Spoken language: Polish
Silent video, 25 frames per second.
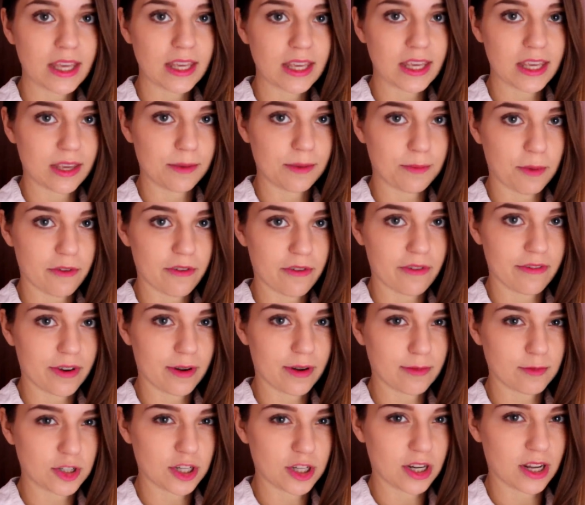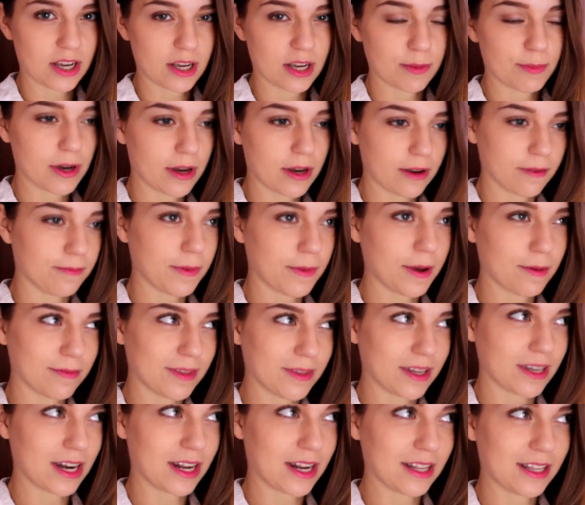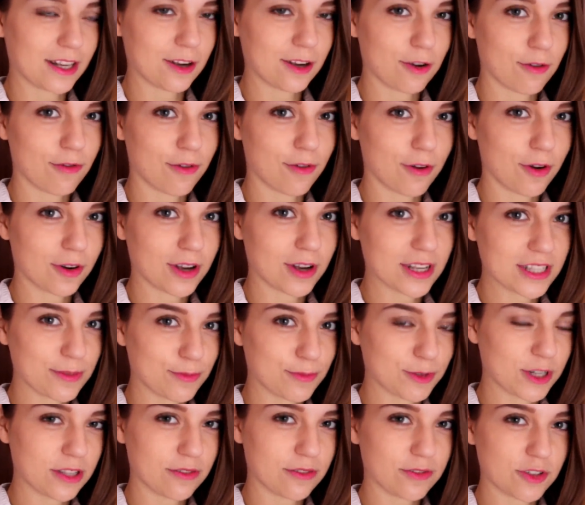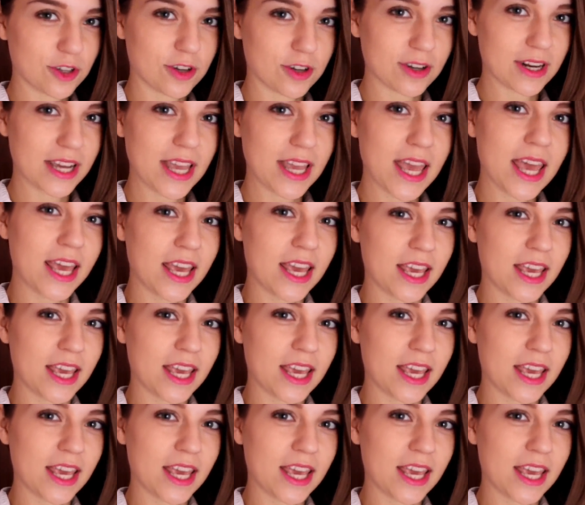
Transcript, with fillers: i powiem Wam, że chyba mam nagranego vloga z przedwczoraj